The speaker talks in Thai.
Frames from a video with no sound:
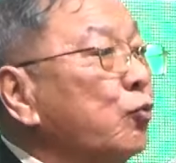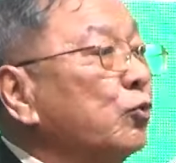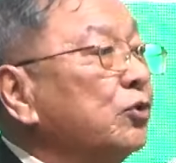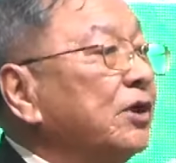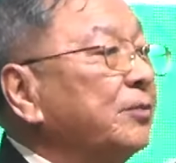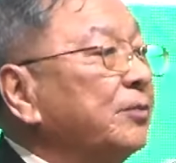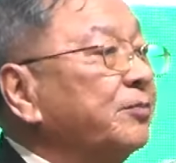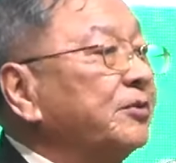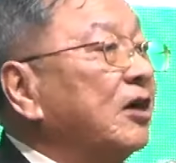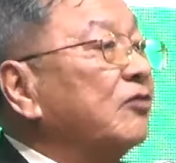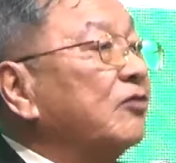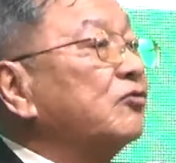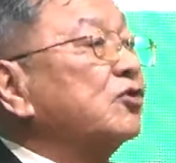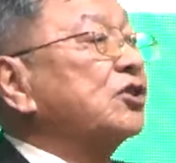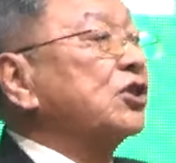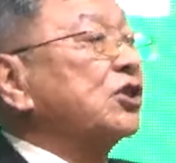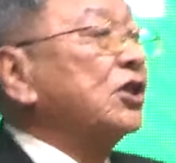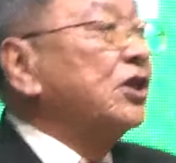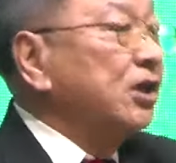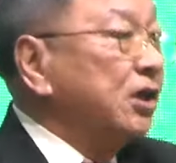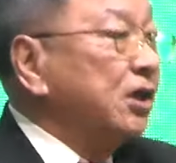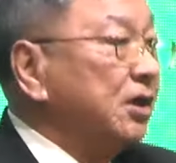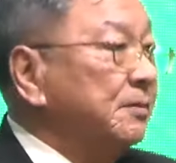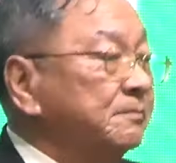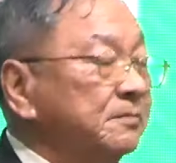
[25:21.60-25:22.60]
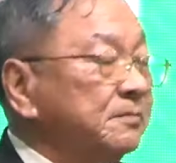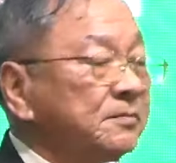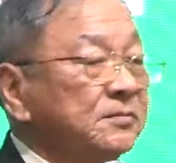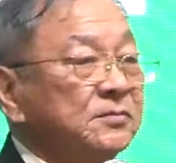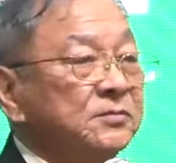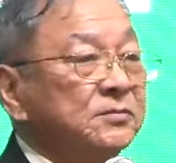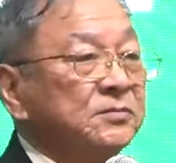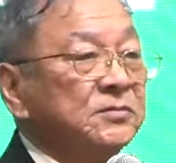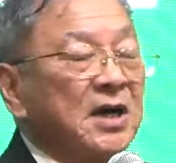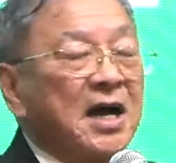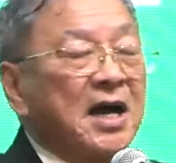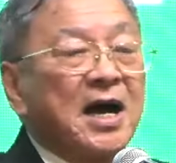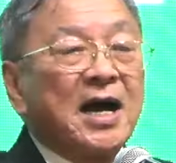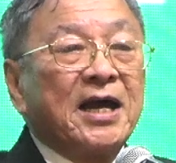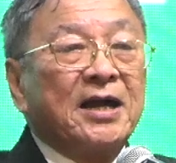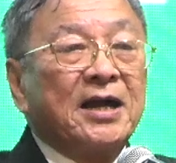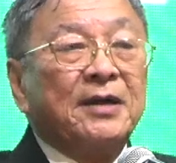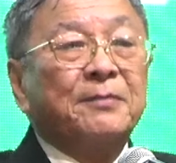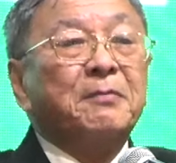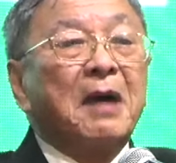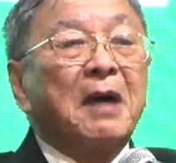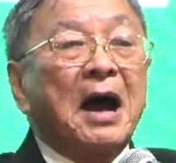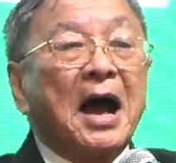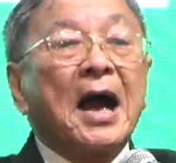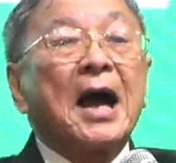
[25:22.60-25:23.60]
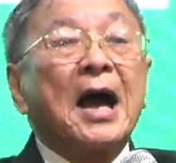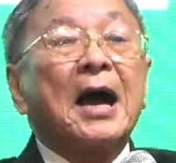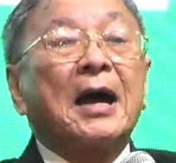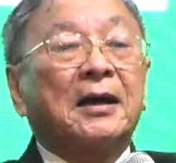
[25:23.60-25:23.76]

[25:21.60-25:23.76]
ที่พระเจ้าเจิมให้มา